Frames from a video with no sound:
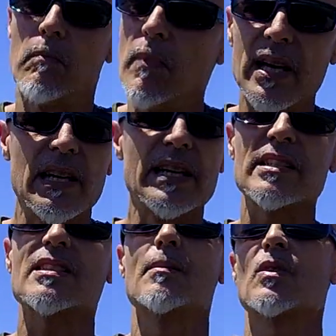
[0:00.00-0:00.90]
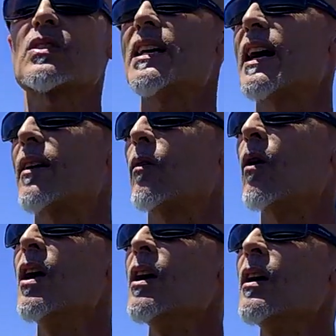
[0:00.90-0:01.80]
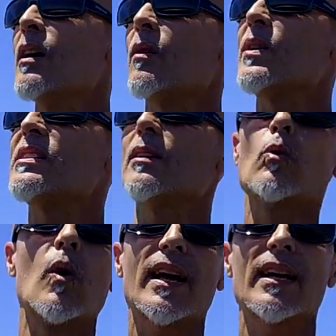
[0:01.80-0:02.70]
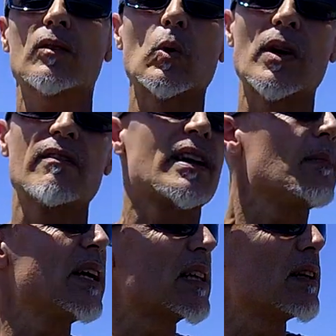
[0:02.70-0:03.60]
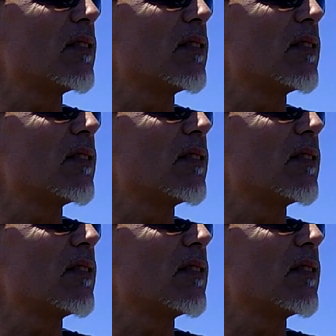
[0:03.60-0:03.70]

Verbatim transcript: bellissimo sarago queste due catture veramente